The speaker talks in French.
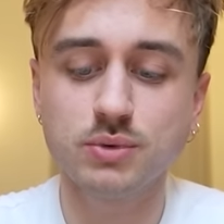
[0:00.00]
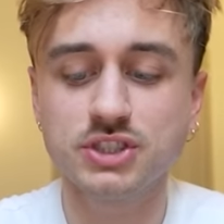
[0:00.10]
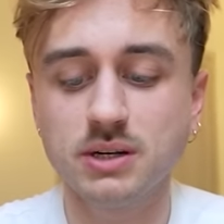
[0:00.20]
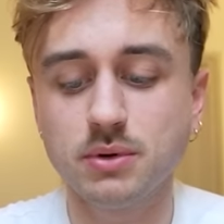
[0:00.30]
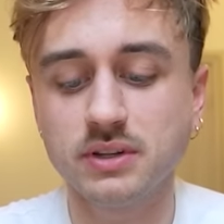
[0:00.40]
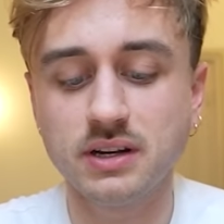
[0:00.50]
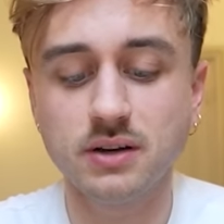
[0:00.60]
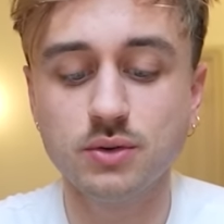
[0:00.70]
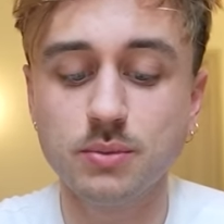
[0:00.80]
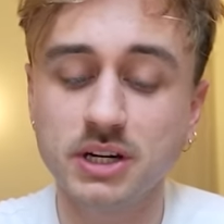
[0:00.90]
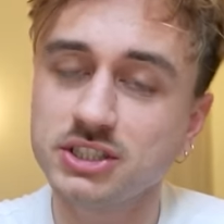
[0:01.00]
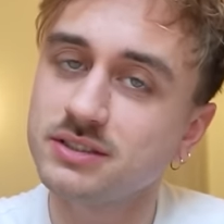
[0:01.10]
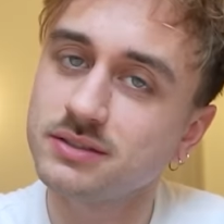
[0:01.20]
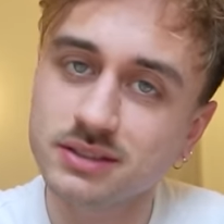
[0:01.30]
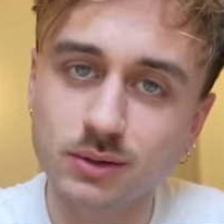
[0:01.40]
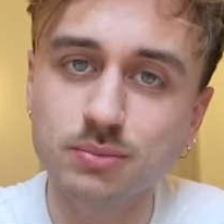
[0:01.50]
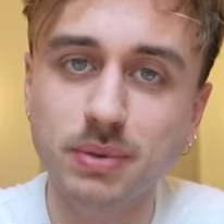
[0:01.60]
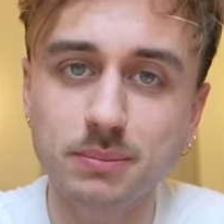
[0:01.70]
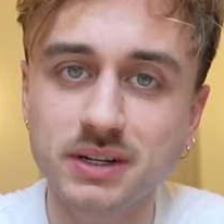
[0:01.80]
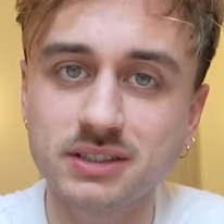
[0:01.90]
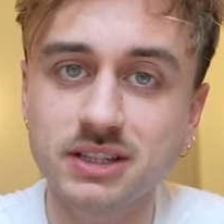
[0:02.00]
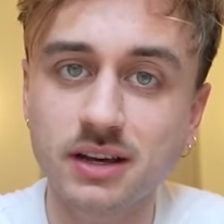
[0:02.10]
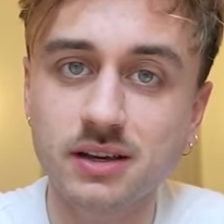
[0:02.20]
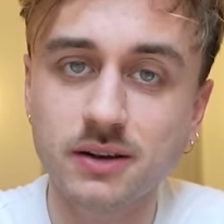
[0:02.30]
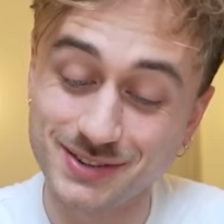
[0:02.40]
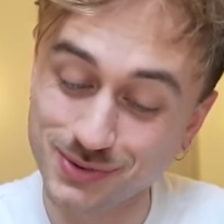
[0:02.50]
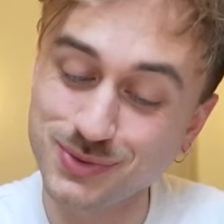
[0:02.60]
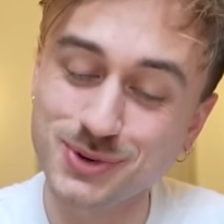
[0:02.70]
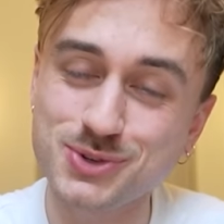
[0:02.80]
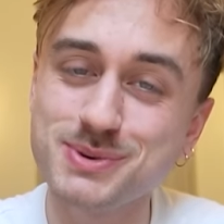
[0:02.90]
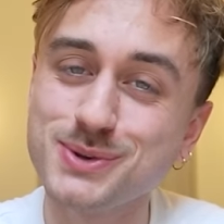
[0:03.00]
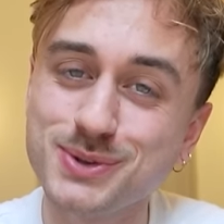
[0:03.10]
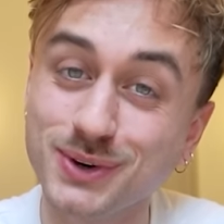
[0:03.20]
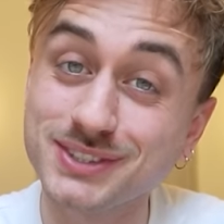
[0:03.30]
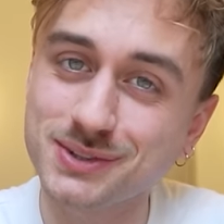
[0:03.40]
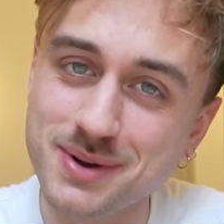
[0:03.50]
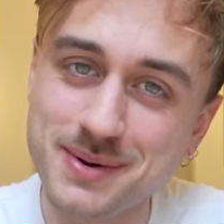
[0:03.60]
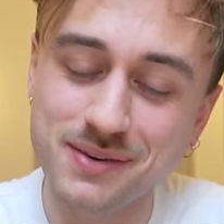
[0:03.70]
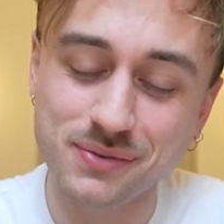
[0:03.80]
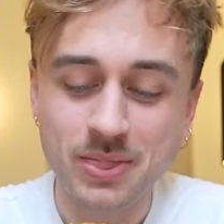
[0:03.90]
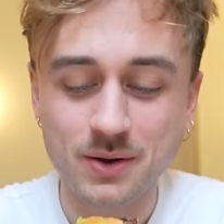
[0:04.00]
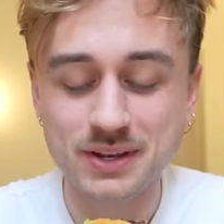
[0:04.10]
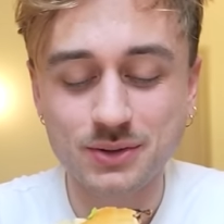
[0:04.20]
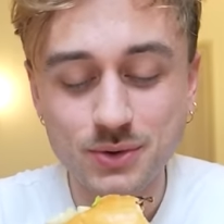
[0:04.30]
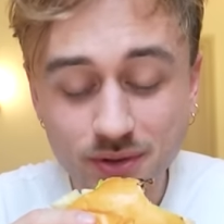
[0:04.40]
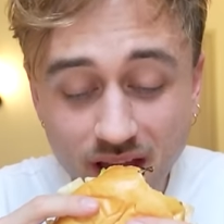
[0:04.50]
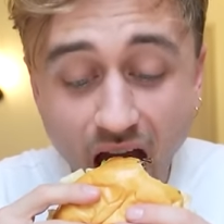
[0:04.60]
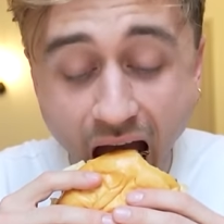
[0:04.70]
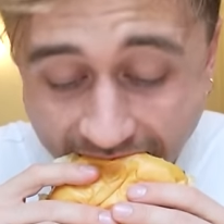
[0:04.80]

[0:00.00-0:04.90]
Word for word: moins cher, bordel, hein. une aubergine, euh, ça coûte pas le prix d'un steak. Surtout quand tu mets deux tranches, enfin bref. On y retourne.